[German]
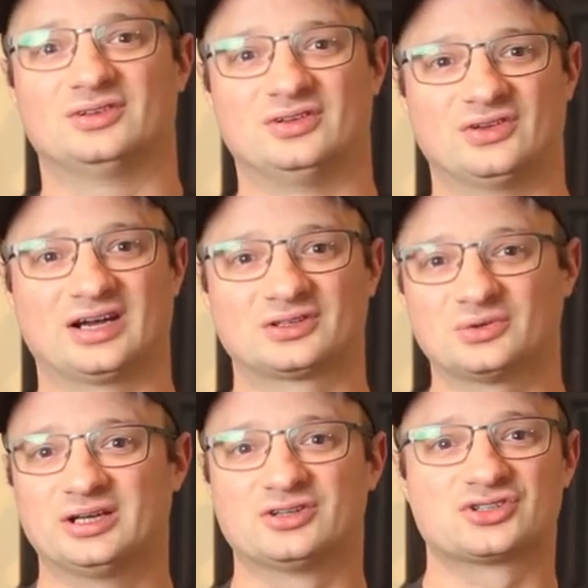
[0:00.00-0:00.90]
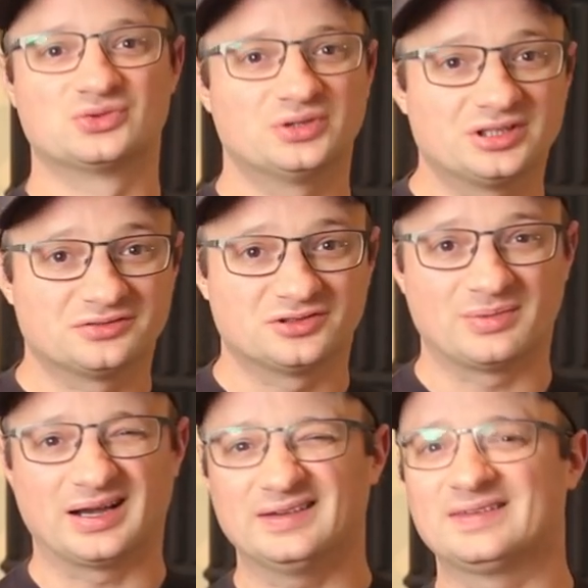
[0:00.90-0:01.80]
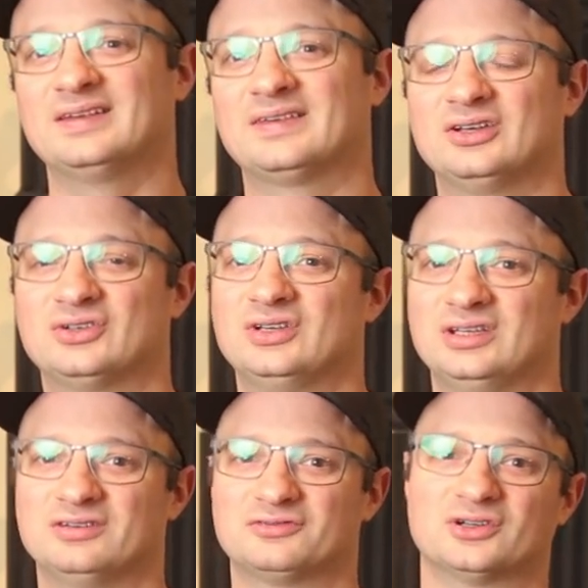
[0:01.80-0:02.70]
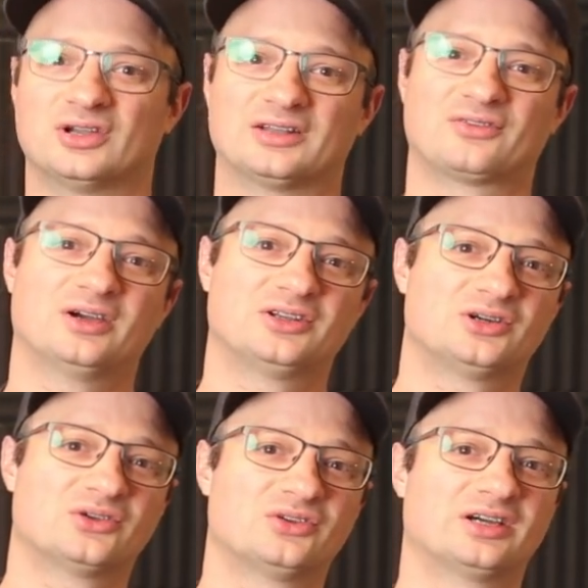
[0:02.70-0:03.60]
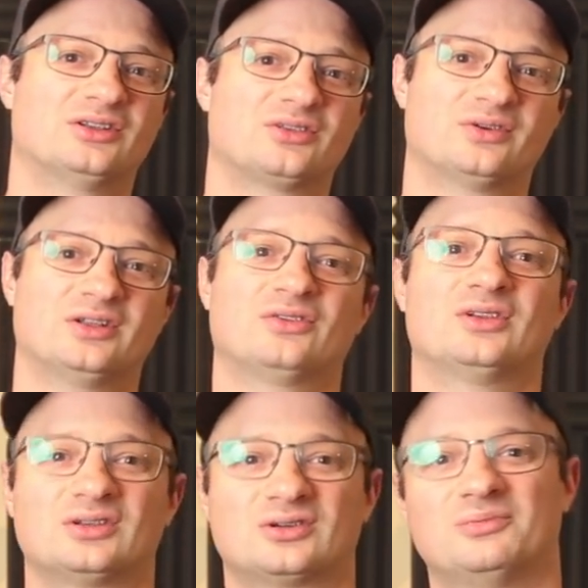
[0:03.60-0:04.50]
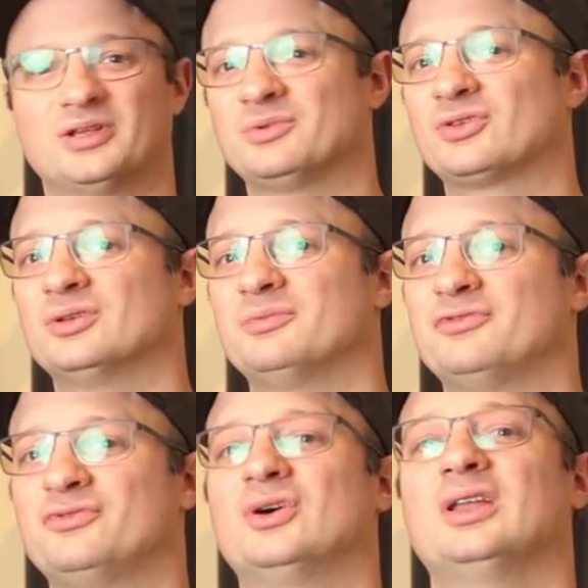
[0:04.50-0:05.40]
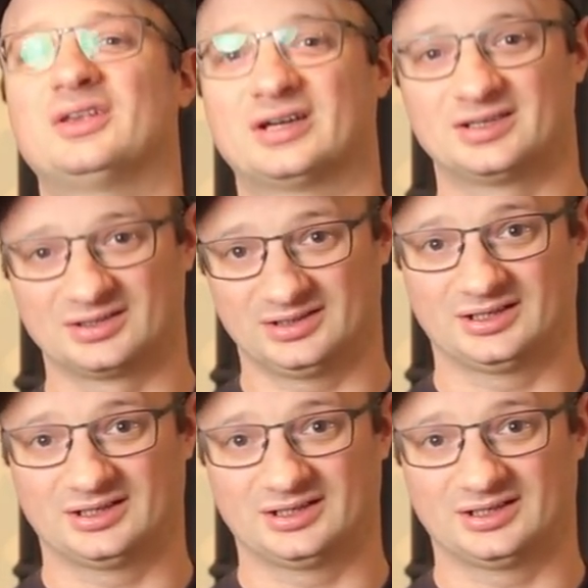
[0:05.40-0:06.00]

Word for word: Diese aktuelle Studie vom ICCT von 2021 kommt nämlich zu einem völlig anderen